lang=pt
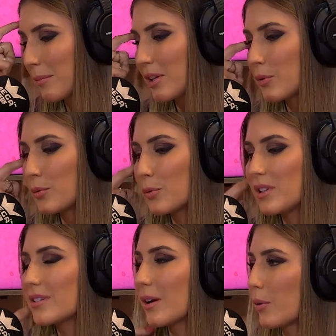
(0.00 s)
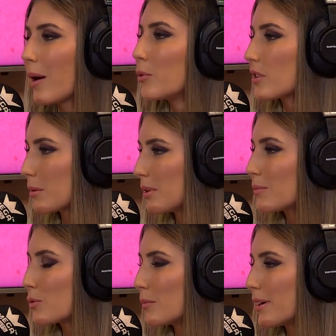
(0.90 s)
também no, no, Instagram, nós
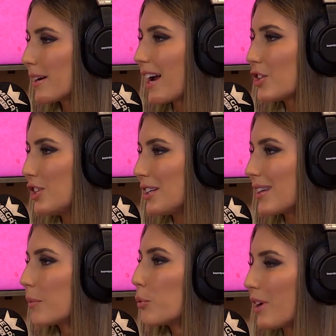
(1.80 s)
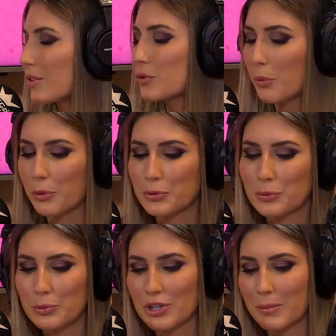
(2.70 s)
abrimos uma caixinha da Poquentes, como eu
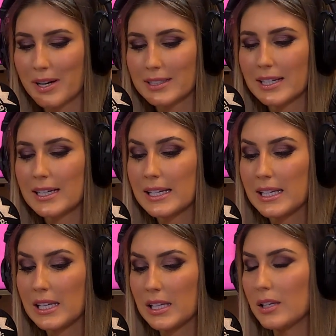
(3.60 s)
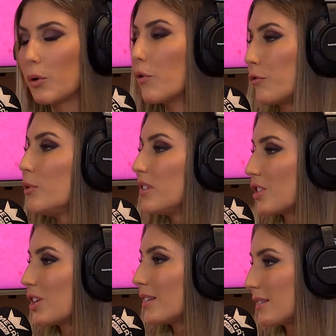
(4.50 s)
costumo chamar, e houve muita
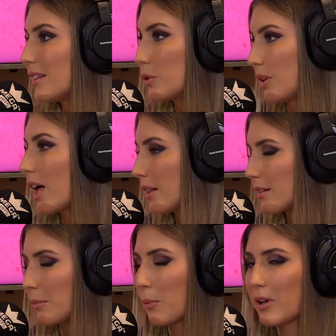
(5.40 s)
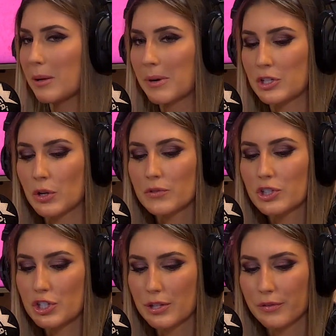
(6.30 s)
gente da tua idade e também um bocadinho mais novos
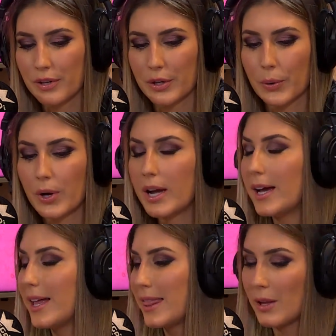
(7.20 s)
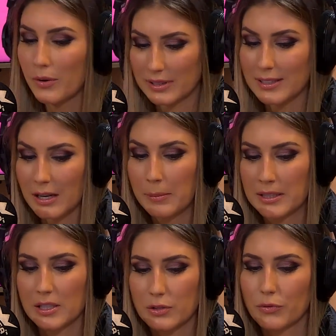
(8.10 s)
que escreveram. Não,
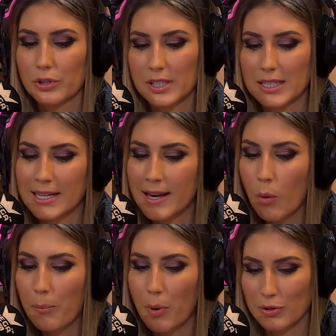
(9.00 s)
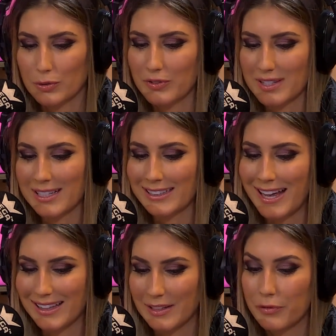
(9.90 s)
literalmente isto, vou ler. Não posso fazer
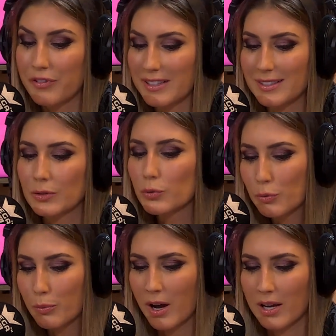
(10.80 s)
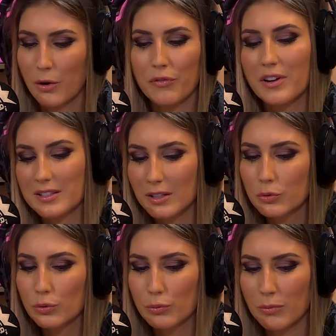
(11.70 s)
nada, faça tudo bem ou faça
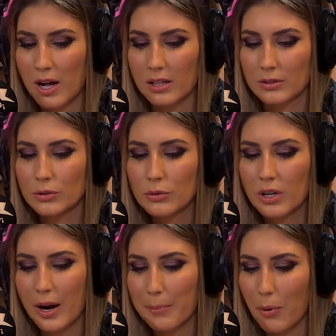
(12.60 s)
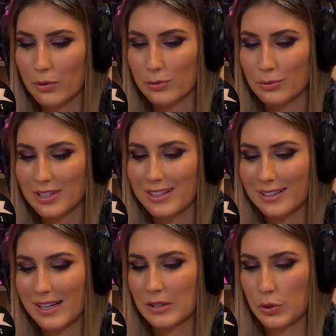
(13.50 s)
tudo mal, nunca posso ir a
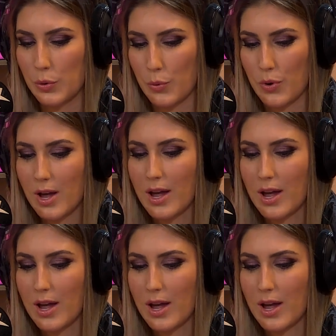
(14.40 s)
lado nenhum.